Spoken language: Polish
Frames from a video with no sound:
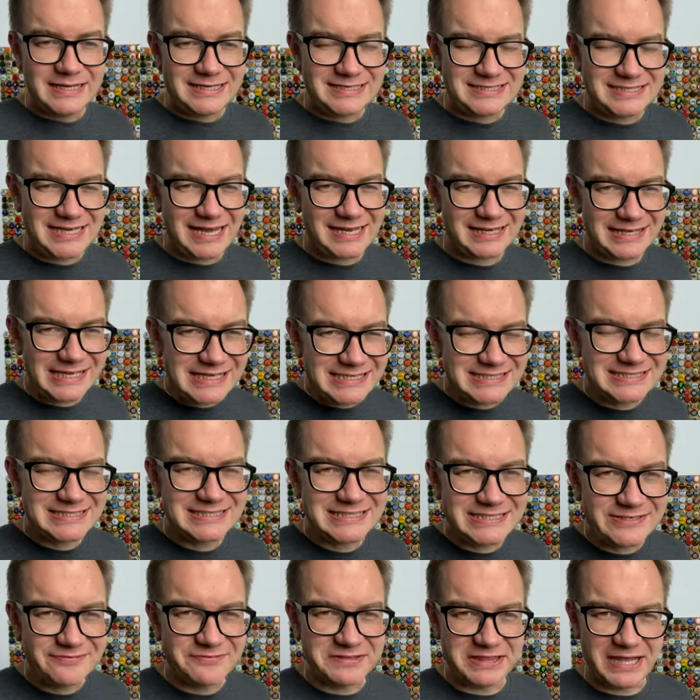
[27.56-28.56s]
Jakieś
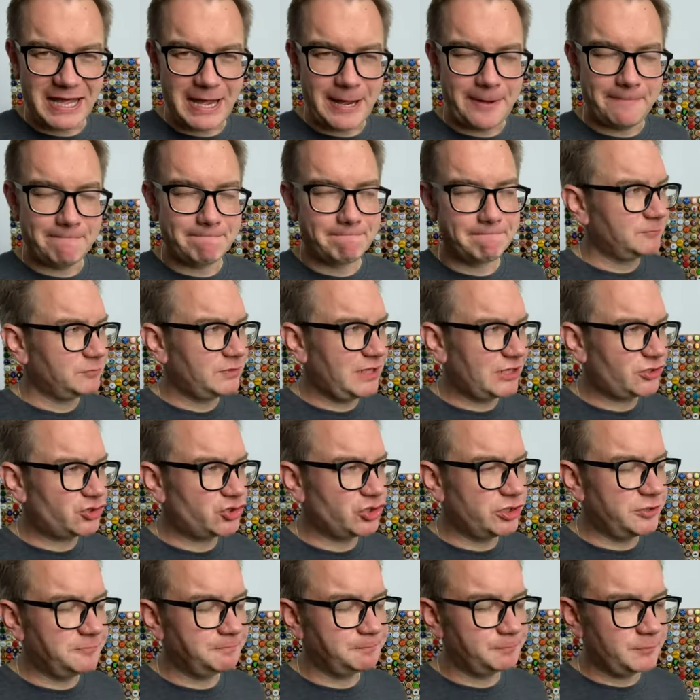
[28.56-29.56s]
dziwne.
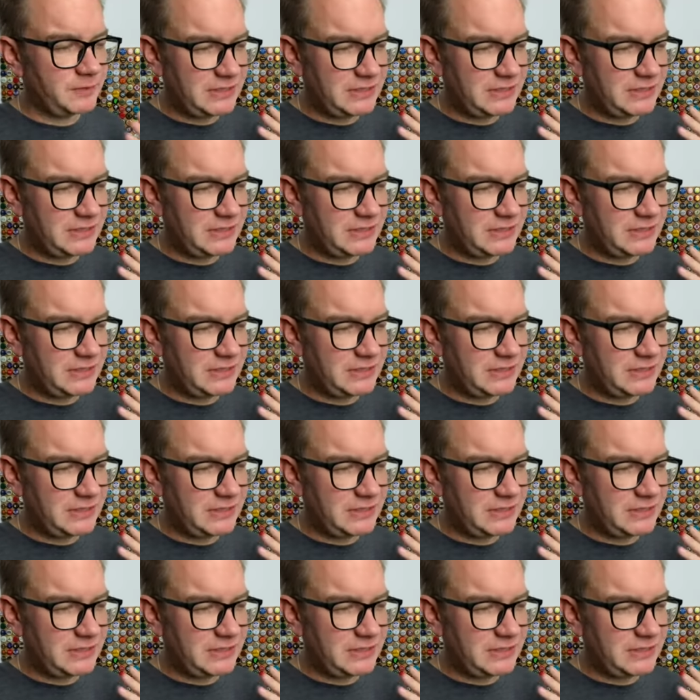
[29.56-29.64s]
Znaczy,